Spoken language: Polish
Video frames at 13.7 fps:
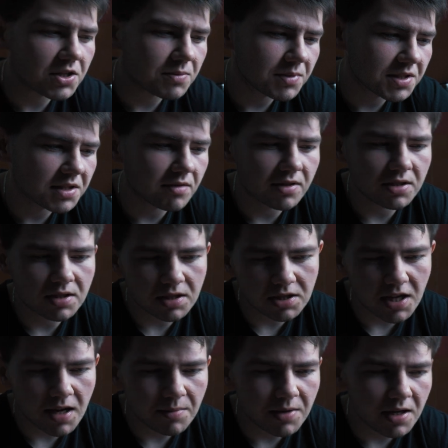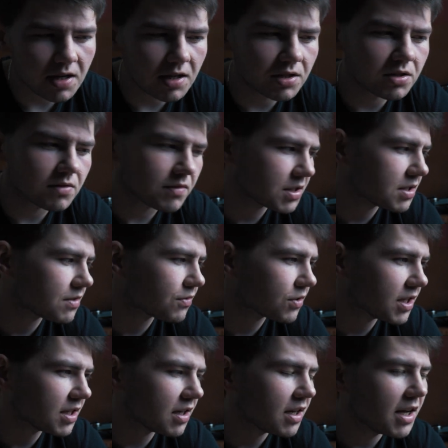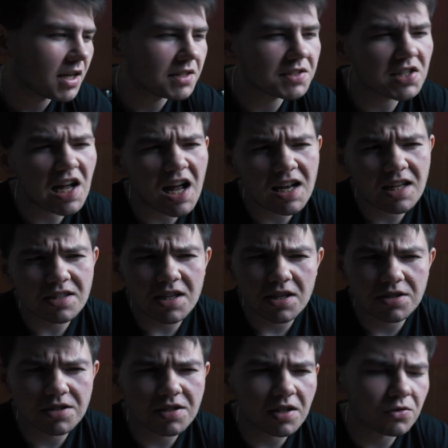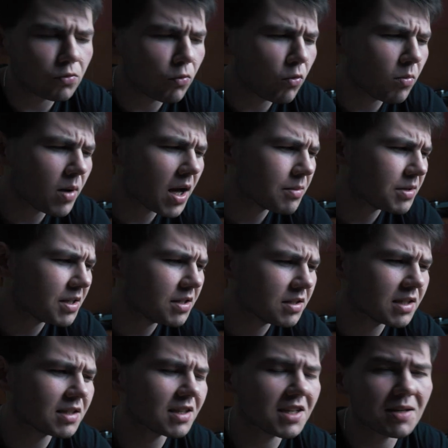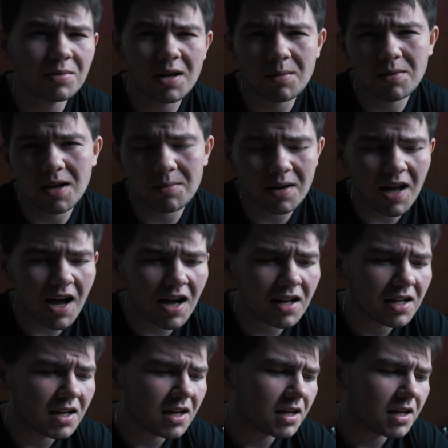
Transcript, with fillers: żeby stawiać na siebie, realizować swoje cele, nie iść za tłumem i inne takie bla bla bla.